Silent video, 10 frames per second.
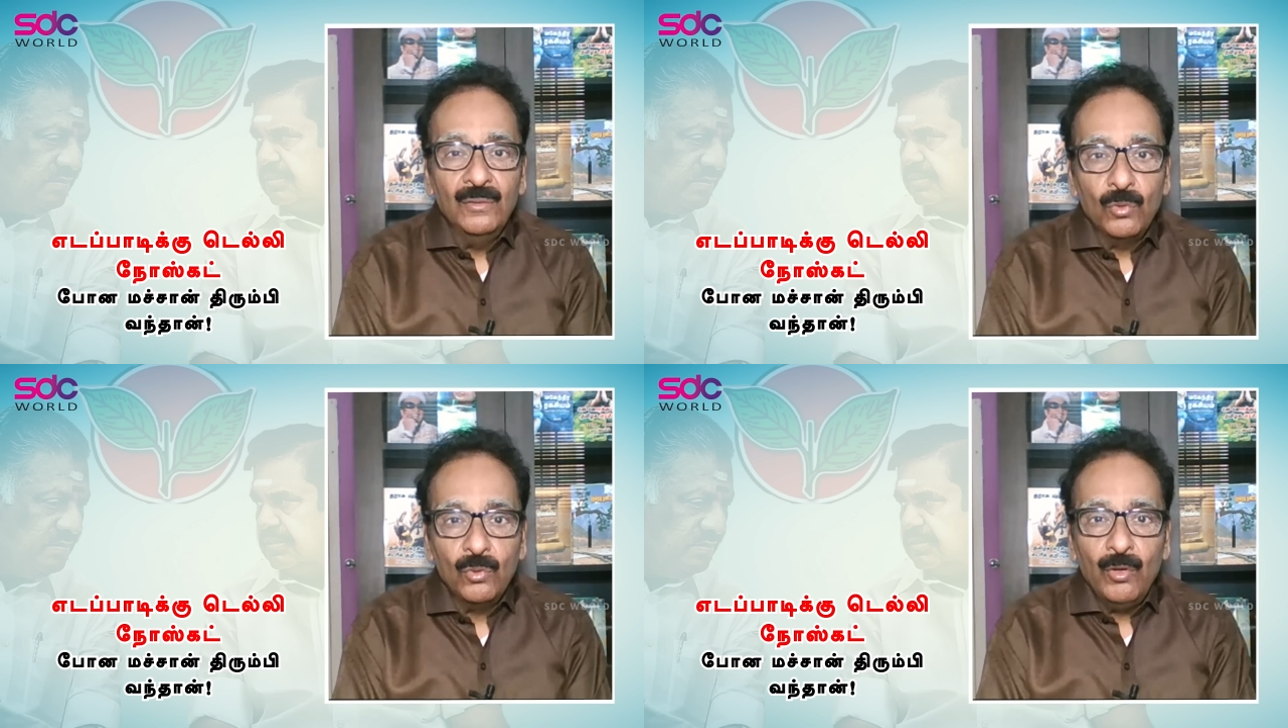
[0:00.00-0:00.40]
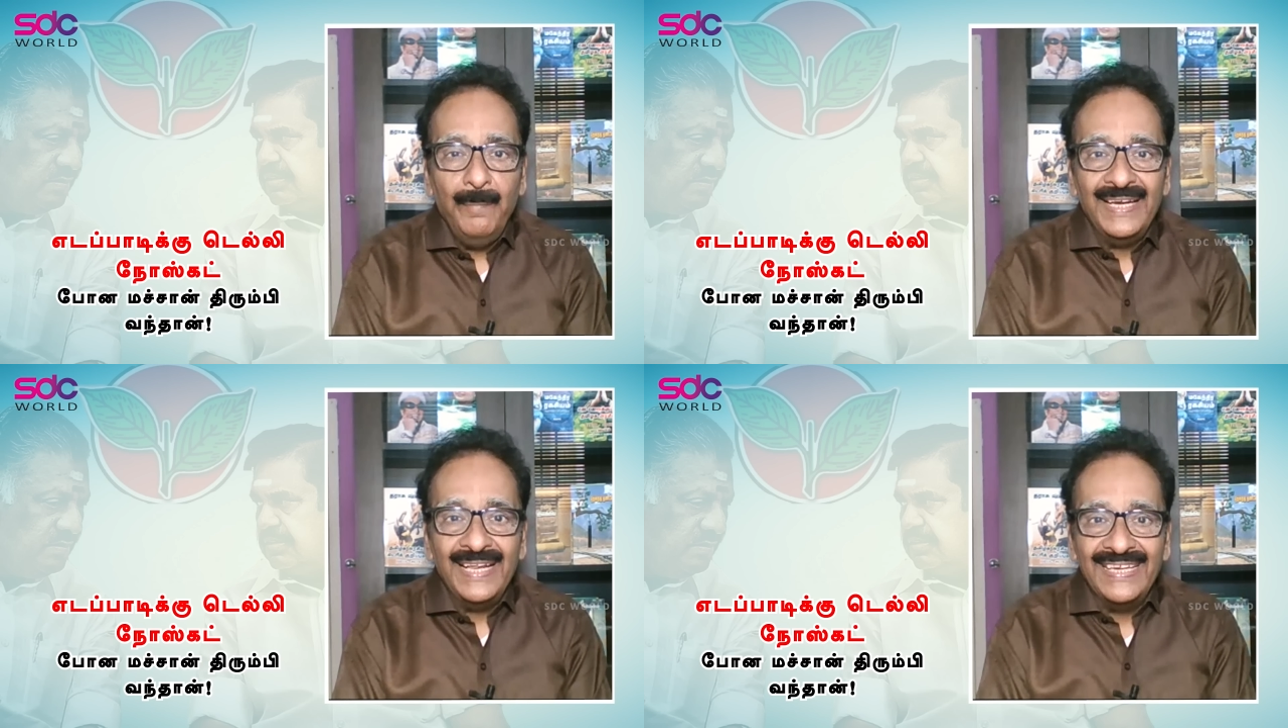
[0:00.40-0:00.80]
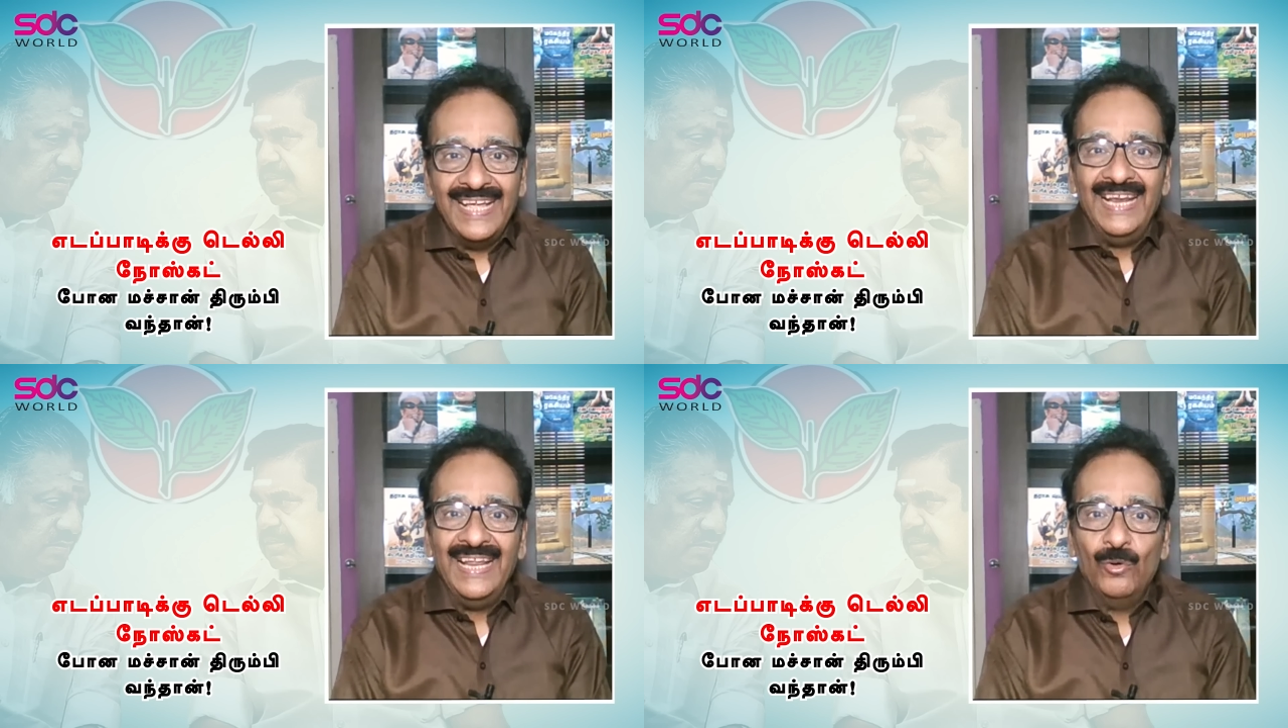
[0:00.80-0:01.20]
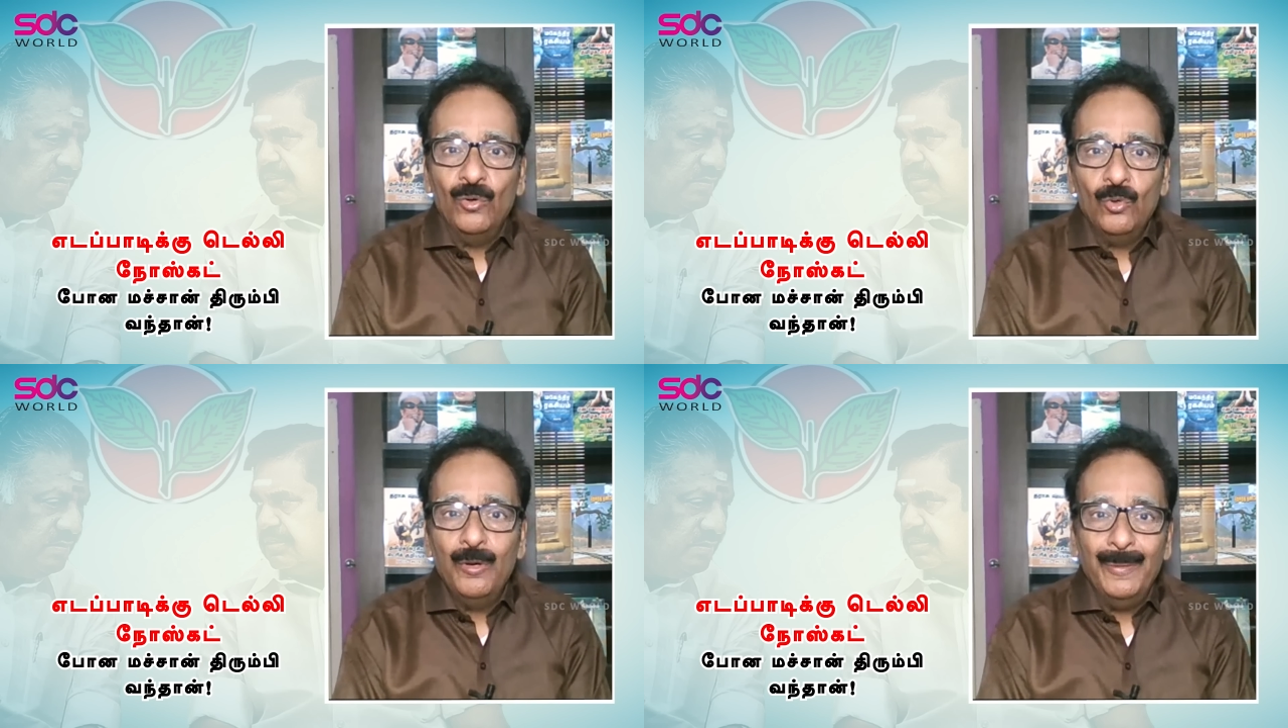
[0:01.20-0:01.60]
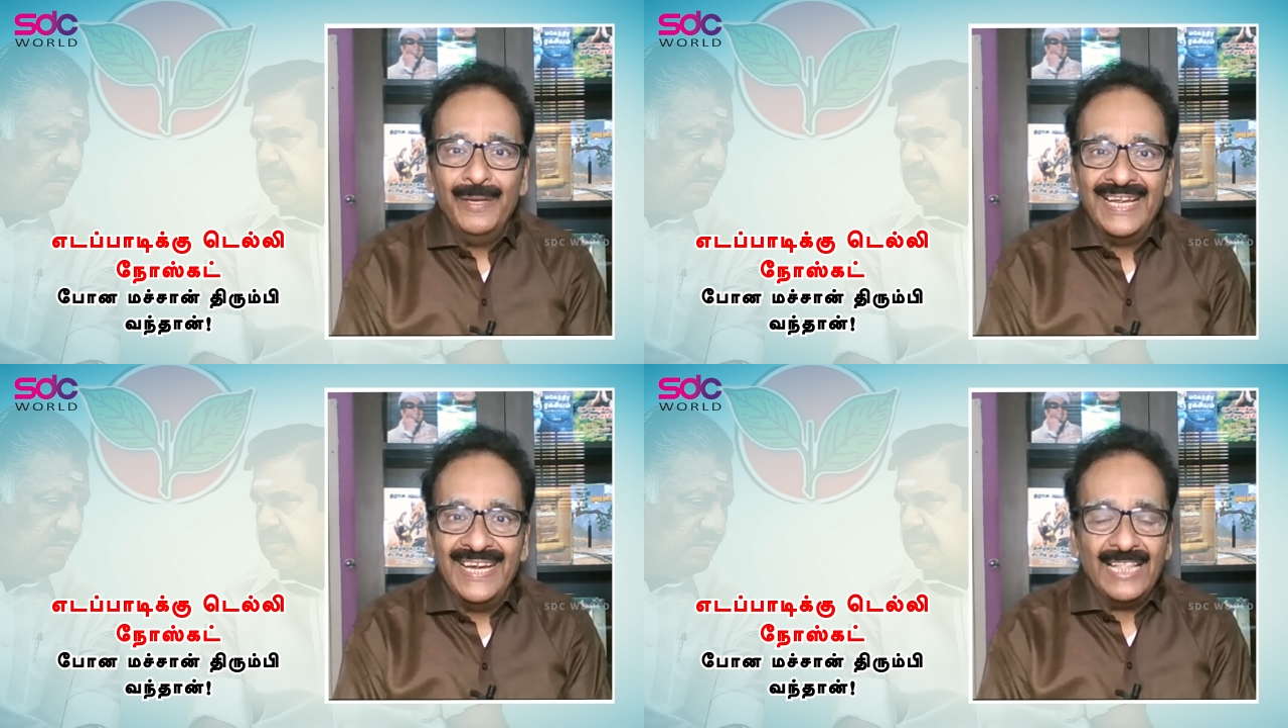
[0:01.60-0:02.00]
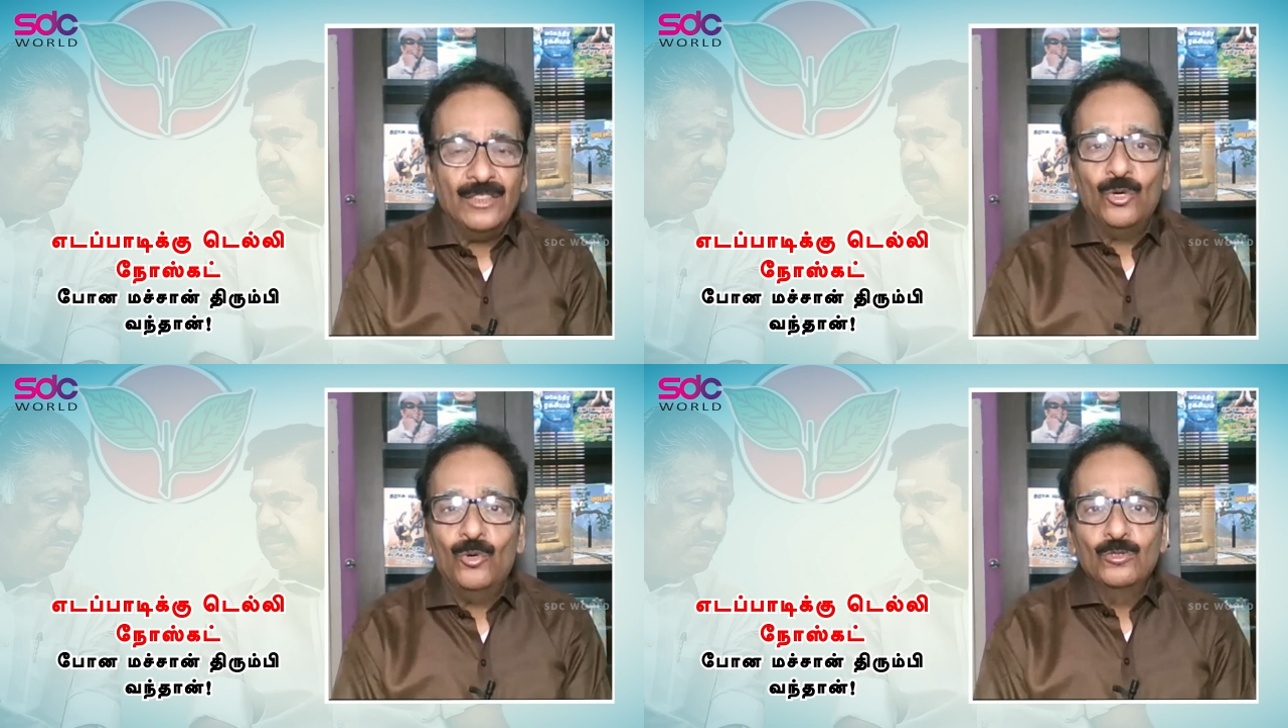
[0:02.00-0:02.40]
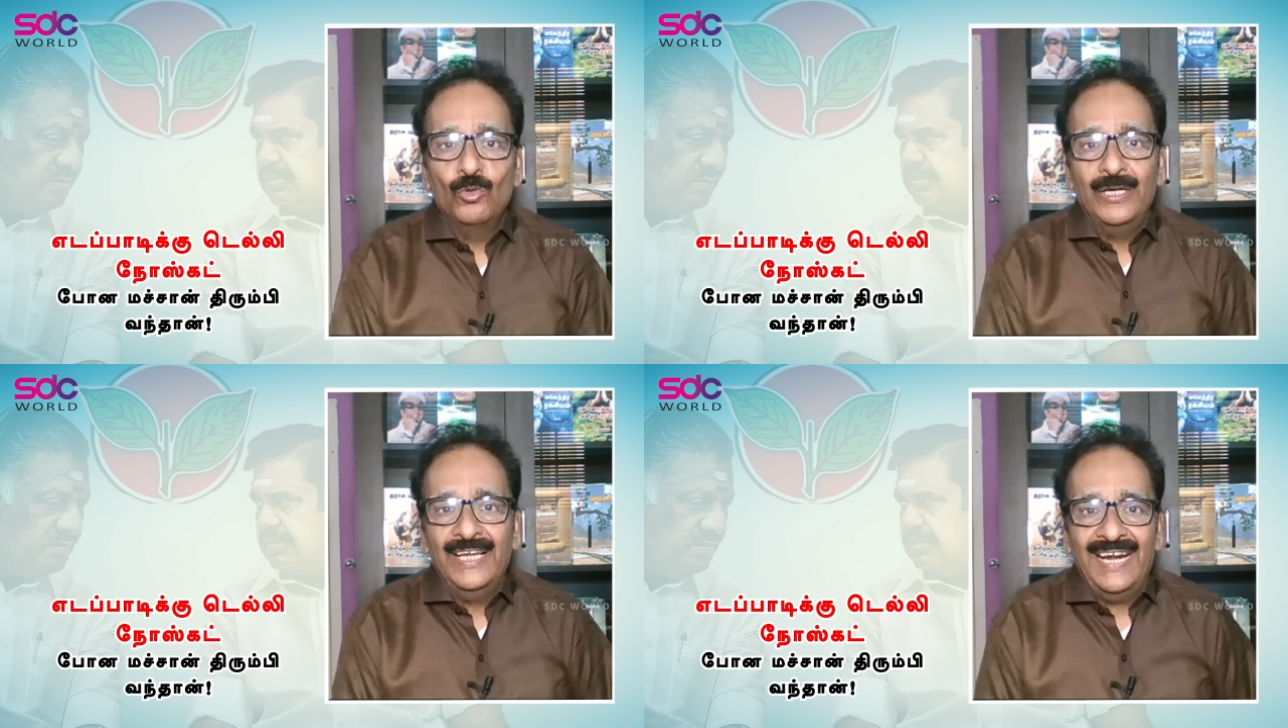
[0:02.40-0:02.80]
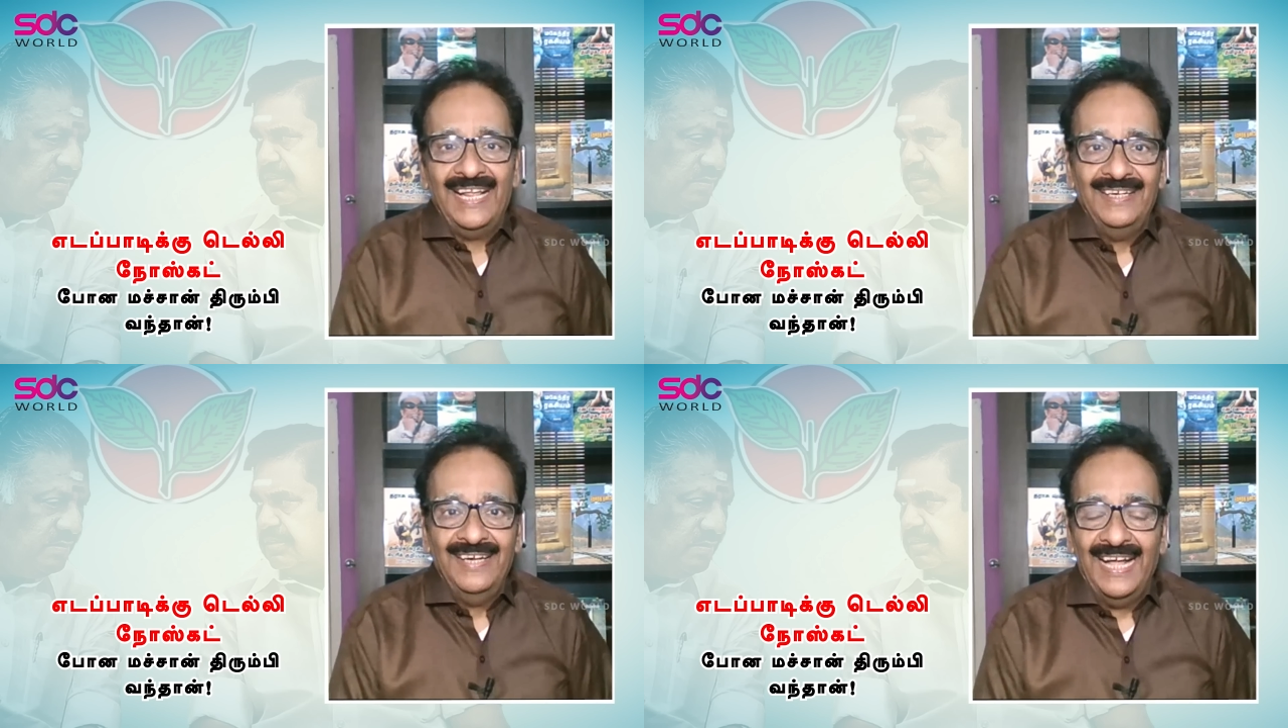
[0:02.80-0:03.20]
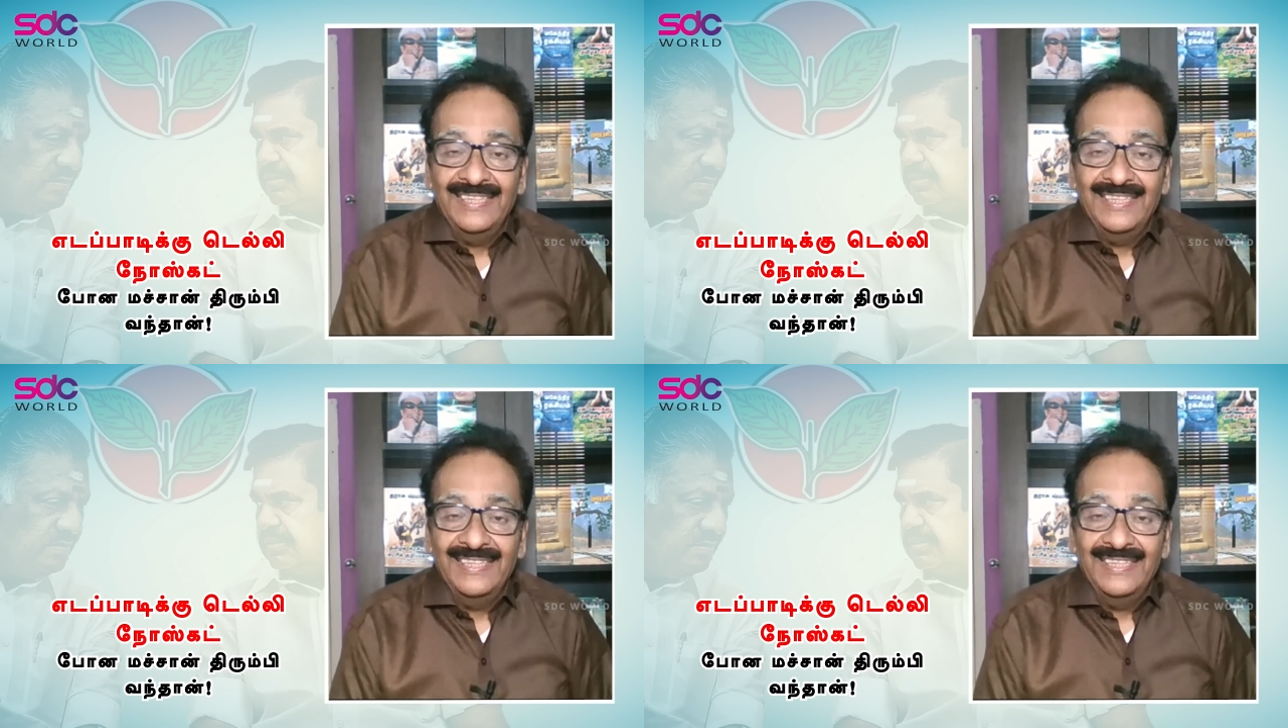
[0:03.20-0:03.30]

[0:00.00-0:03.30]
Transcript: ஒரு குறிப்பிட்ட எல்லைக்குள் குறிப்பிட்ட இனத்துக்குள் சுருக்குகிறார்கள்